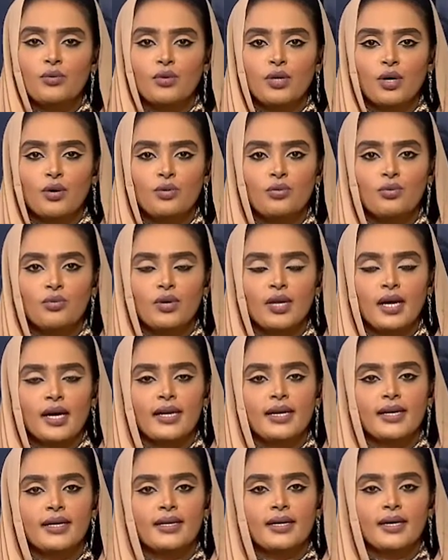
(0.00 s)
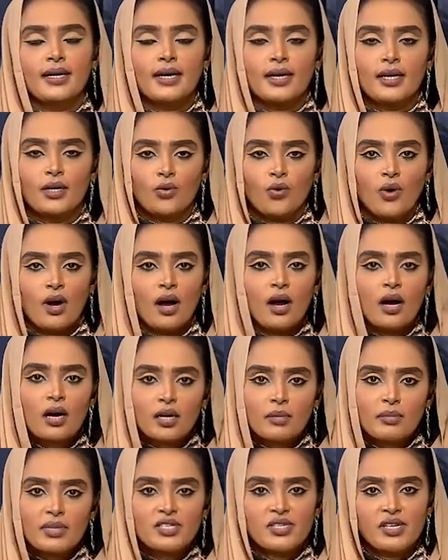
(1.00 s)
نقول علينا أن
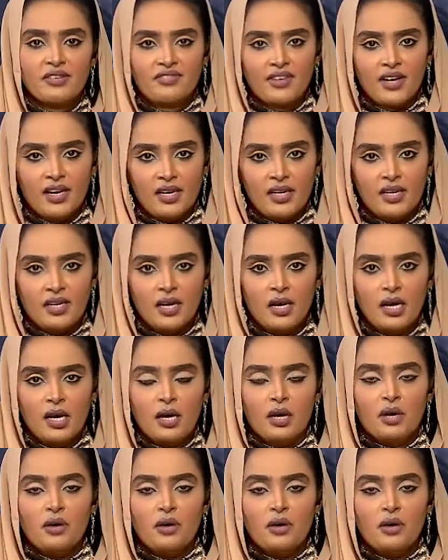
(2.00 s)
نحارب الشفاهية